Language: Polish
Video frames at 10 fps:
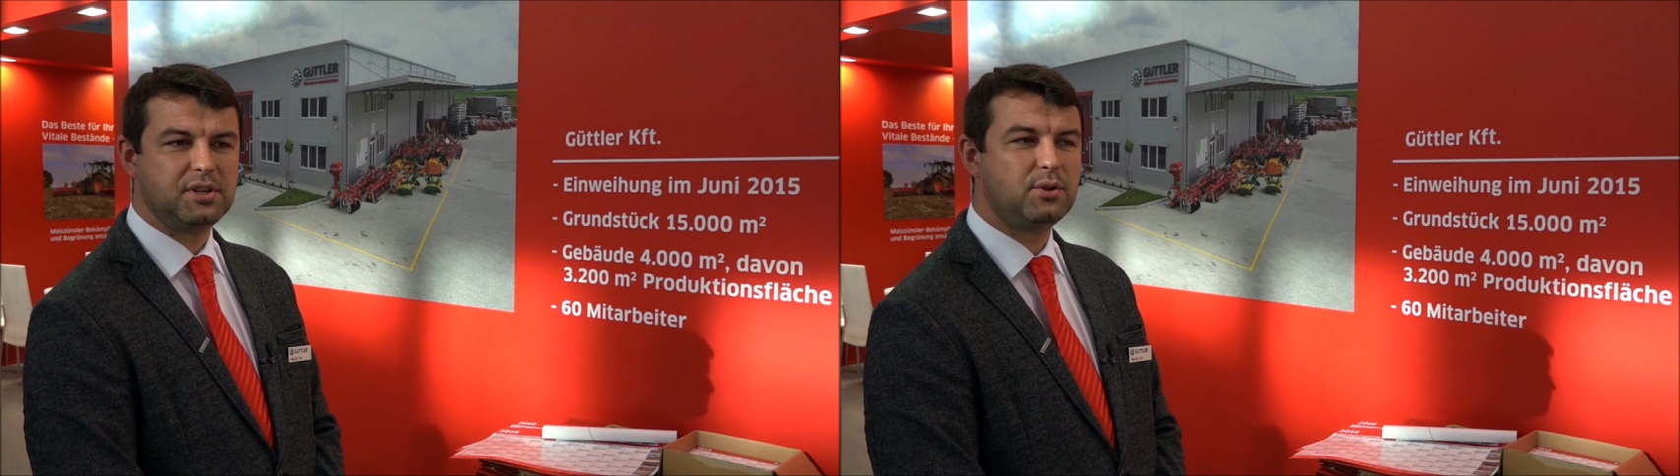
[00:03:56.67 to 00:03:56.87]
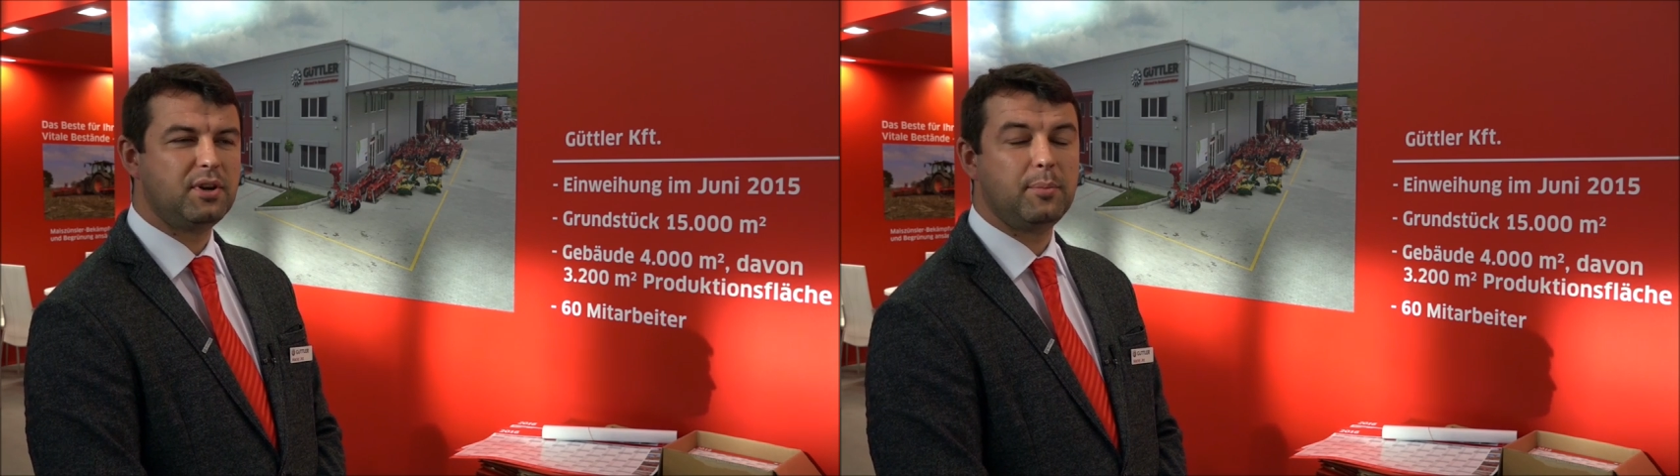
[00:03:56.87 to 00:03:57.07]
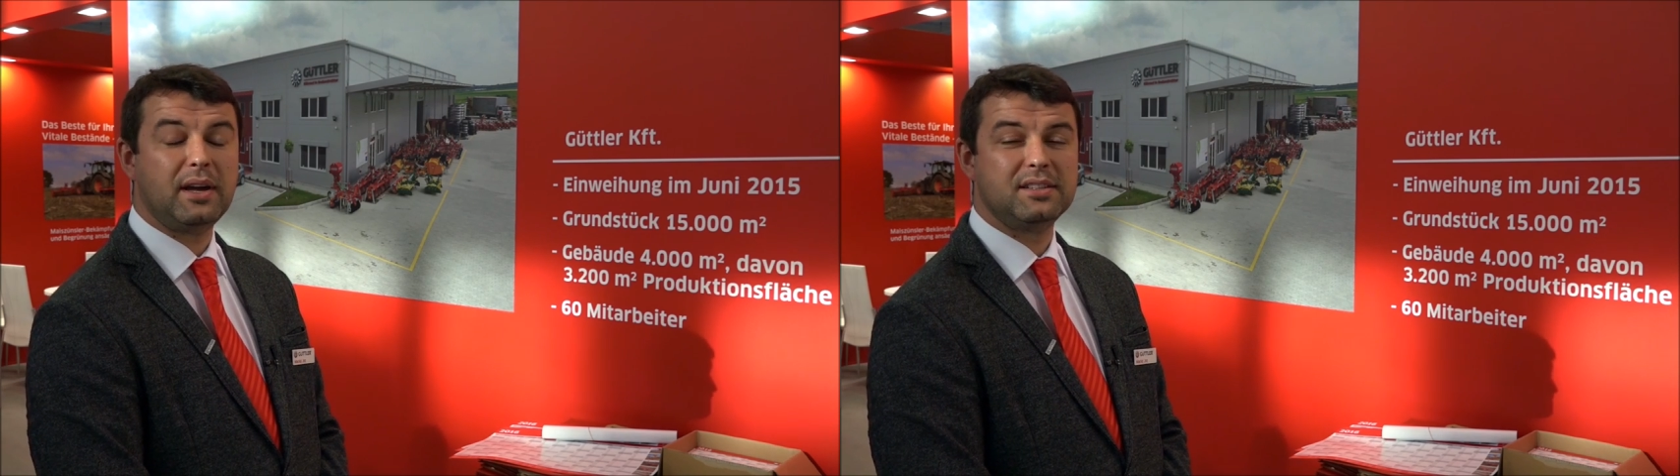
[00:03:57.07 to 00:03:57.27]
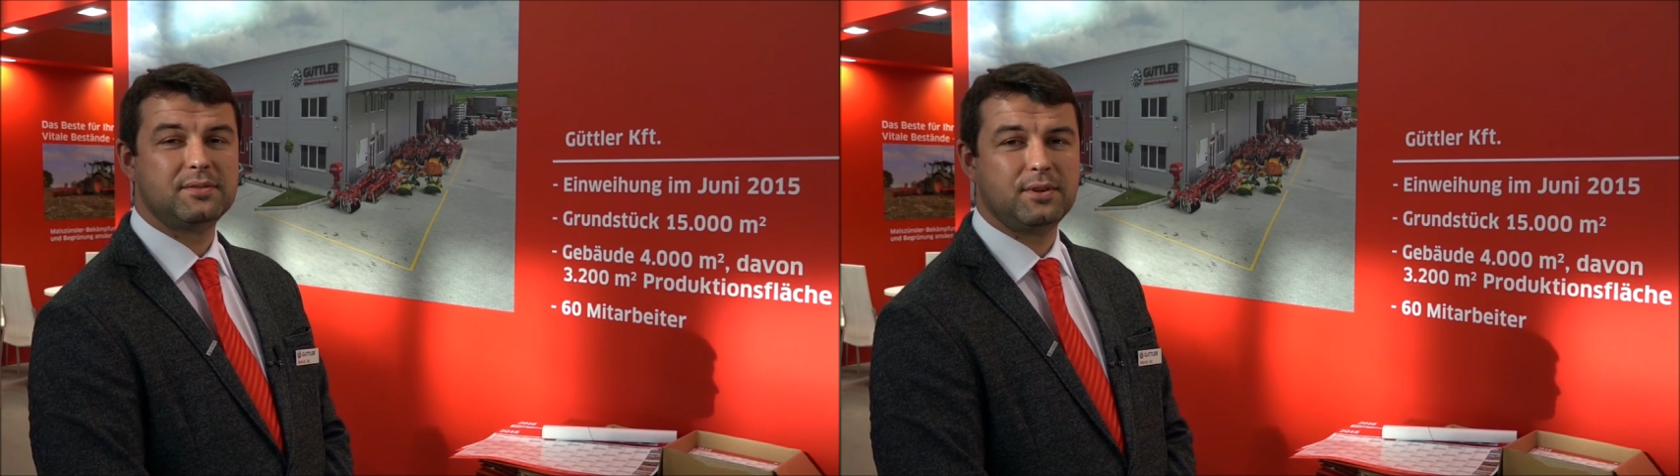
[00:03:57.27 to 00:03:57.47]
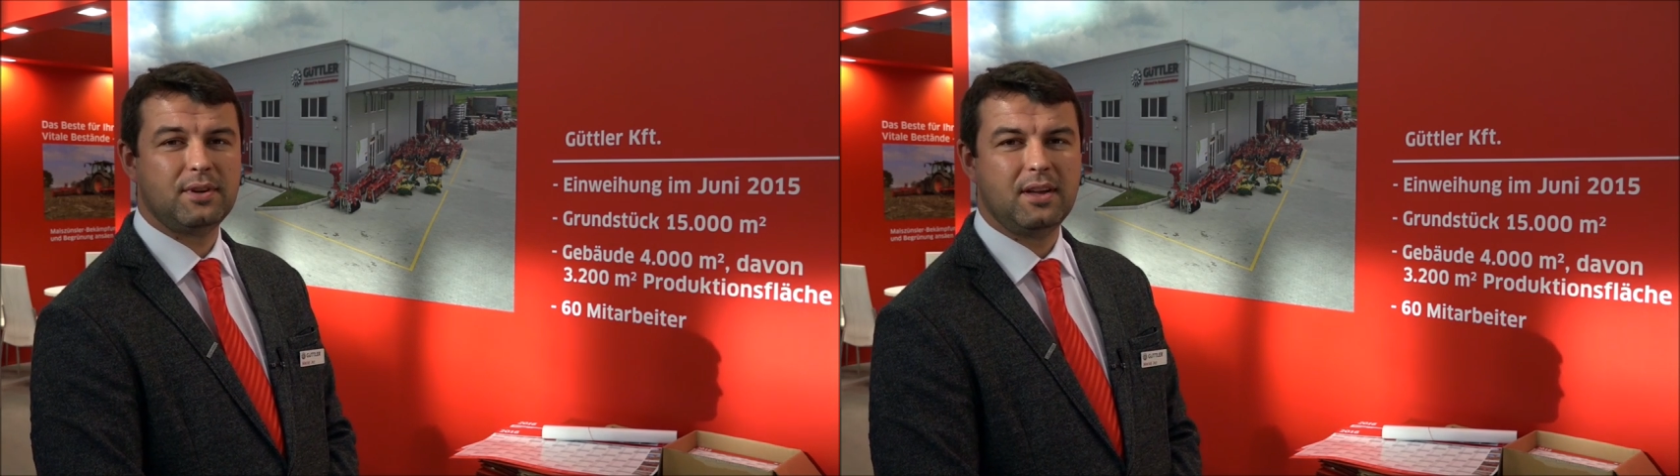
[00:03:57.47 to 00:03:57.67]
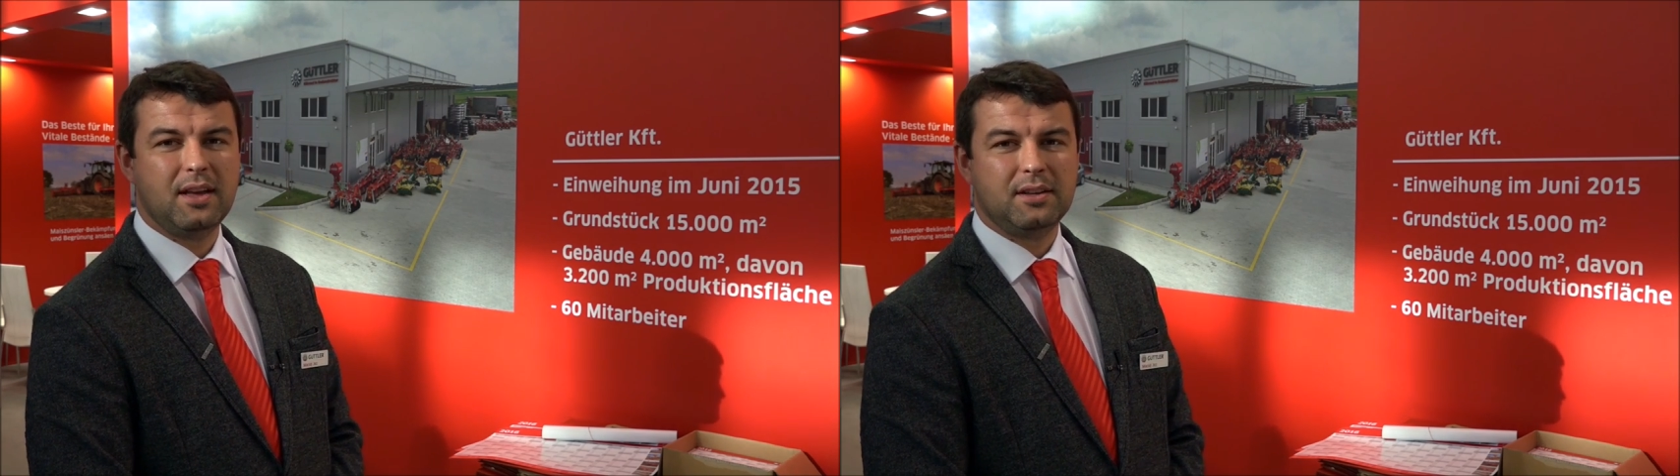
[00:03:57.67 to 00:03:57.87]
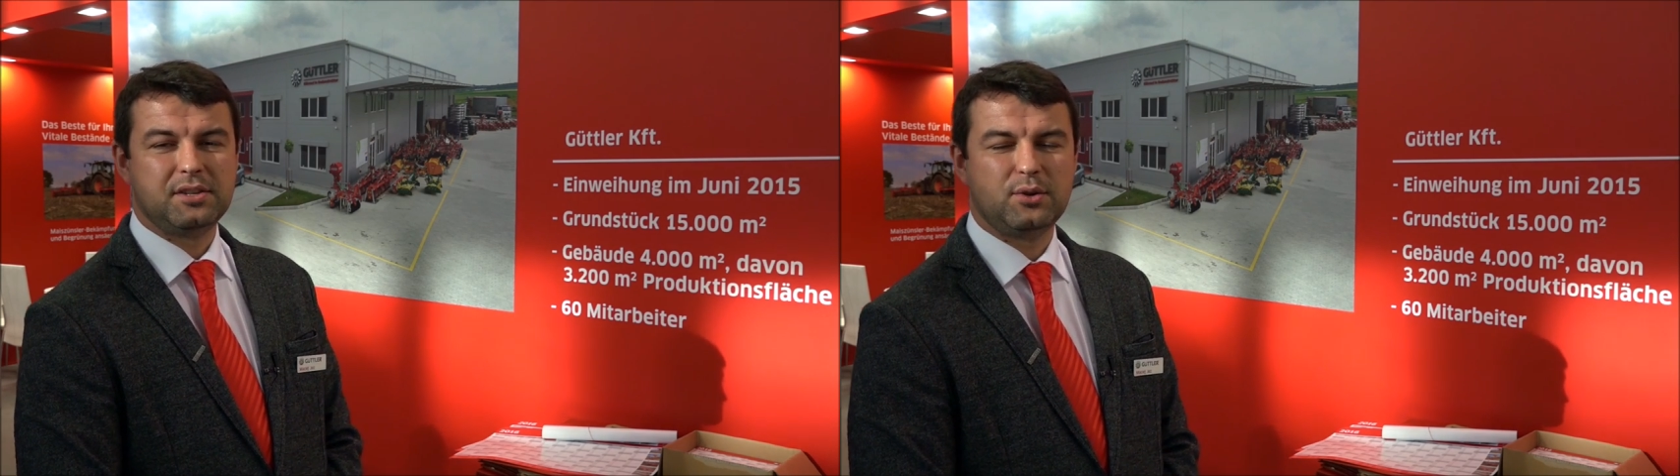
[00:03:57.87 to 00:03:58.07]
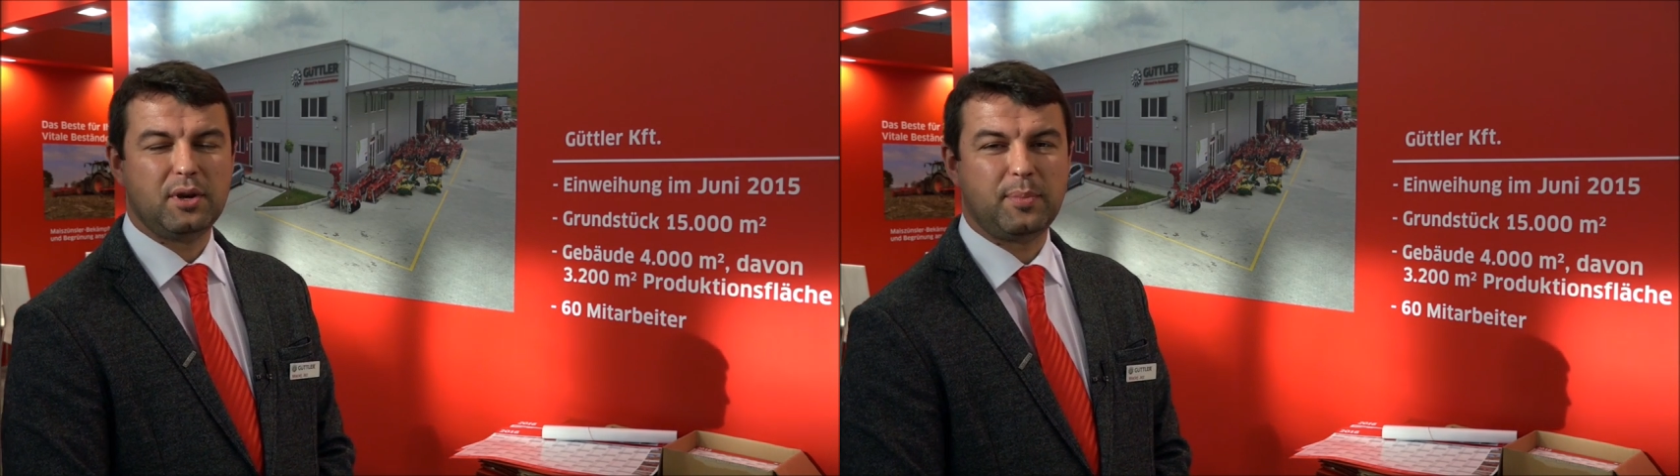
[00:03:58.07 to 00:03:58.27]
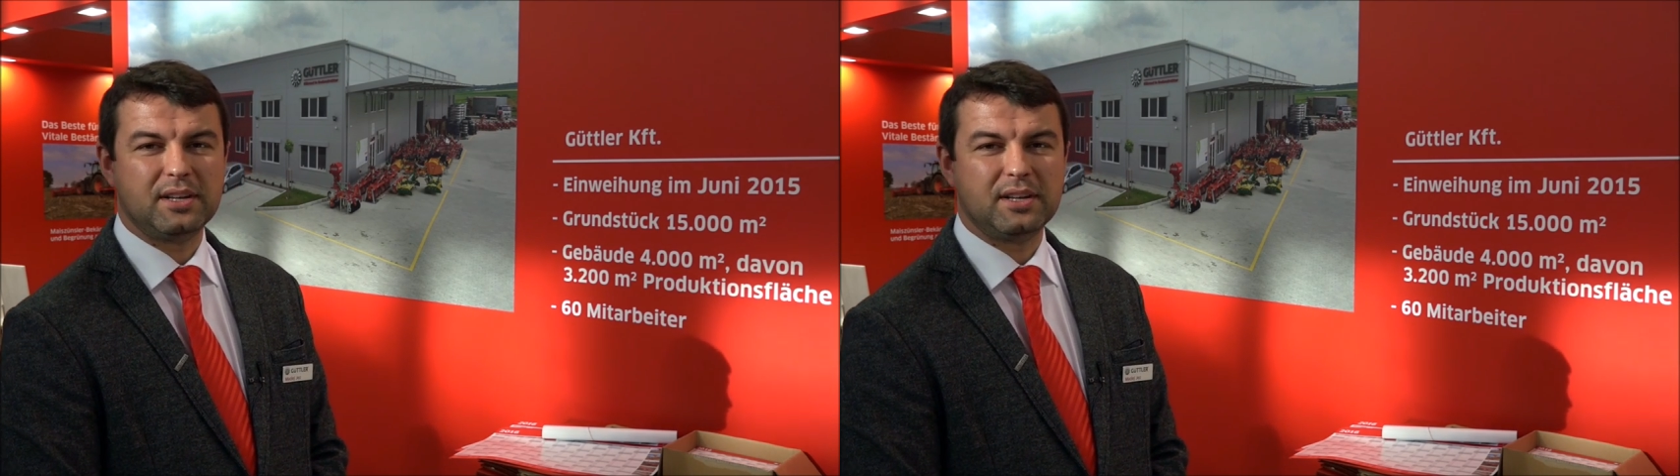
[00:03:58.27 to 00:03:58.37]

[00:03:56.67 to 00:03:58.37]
Dziękuję Państwu, dziękuję